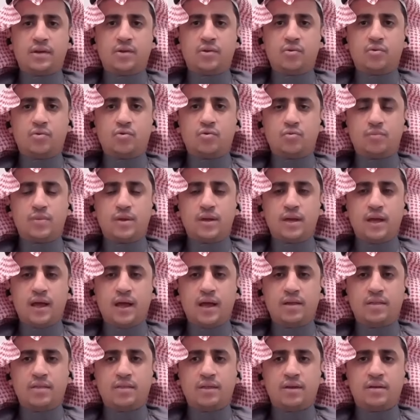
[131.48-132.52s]
الحكومية
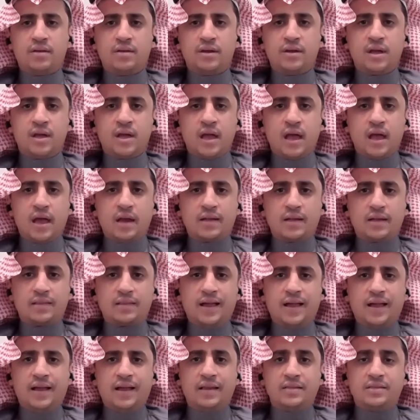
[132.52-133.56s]
أيضا
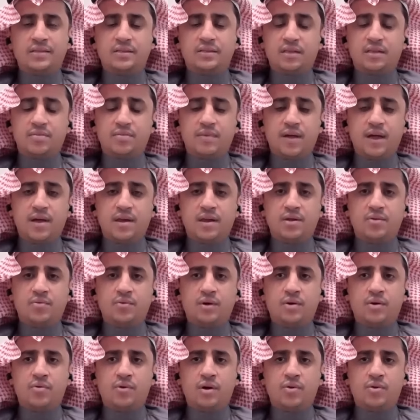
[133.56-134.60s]
القطاع الاستثماري
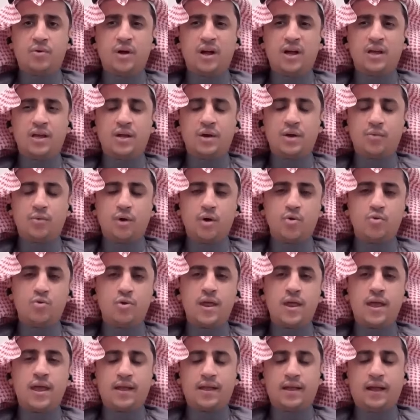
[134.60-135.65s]
وهو
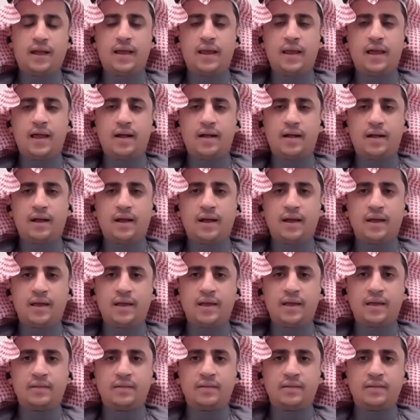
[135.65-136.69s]
وهناك علاقة
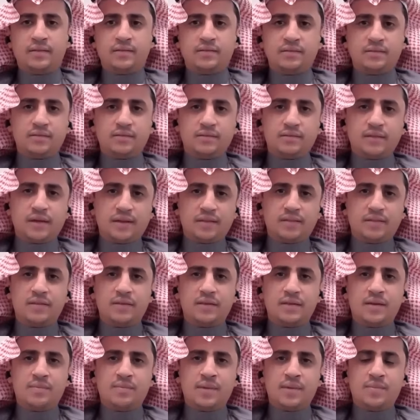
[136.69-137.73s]
حقيقة
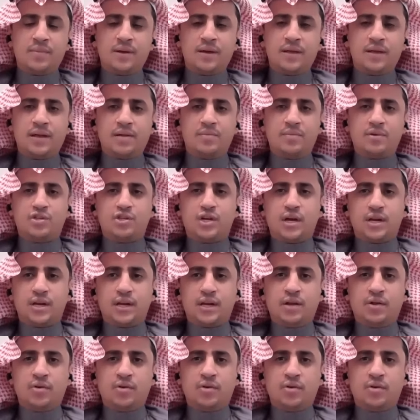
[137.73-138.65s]
طردية ما بين المشاريع